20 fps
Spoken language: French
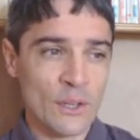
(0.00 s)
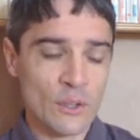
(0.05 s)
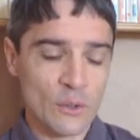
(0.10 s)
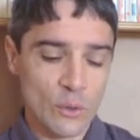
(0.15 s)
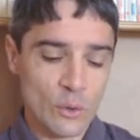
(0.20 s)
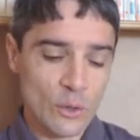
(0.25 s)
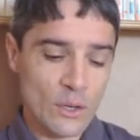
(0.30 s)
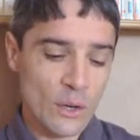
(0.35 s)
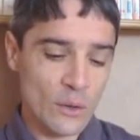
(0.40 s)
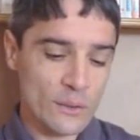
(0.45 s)

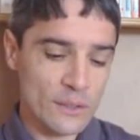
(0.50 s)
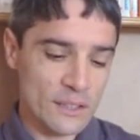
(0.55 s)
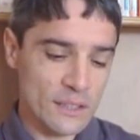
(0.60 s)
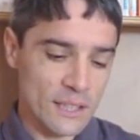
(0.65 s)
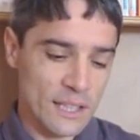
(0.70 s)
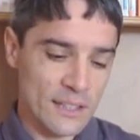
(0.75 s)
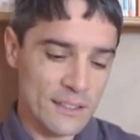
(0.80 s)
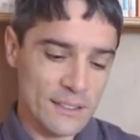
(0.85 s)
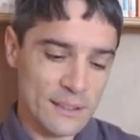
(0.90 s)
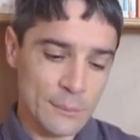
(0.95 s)
Donc là, on est
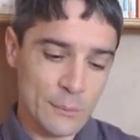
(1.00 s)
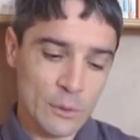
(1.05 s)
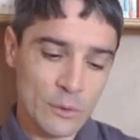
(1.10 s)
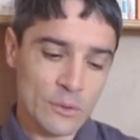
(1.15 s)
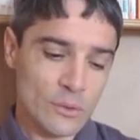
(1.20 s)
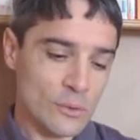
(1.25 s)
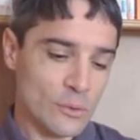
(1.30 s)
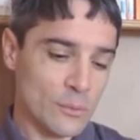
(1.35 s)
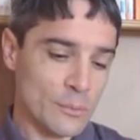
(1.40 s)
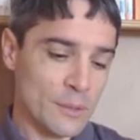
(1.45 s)
quasiment
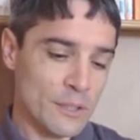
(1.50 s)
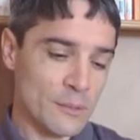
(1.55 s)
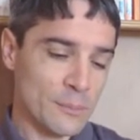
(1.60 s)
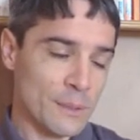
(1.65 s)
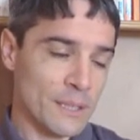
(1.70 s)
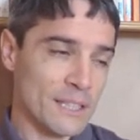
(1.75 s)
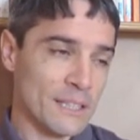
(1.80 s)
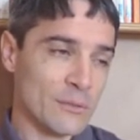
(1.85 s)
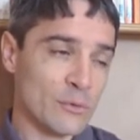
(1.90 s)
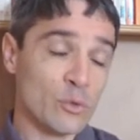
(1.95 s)
dans une
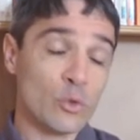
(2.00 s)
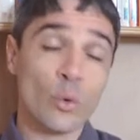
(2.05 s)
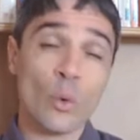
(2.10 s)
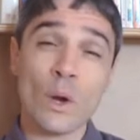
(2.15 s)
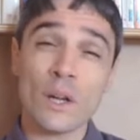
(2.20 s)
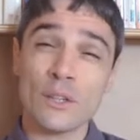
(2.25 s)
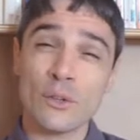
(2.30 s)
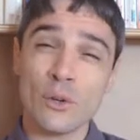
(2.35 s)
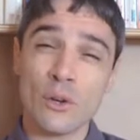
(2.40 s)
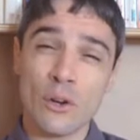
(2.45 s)
perspective
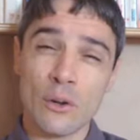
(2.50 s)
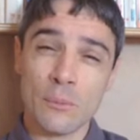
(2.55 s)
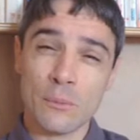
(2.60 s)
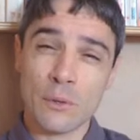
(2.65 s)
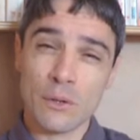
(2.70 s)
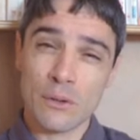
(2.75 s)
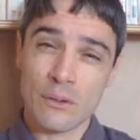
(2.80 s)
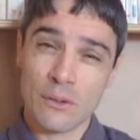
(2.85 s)
droit de l'homme.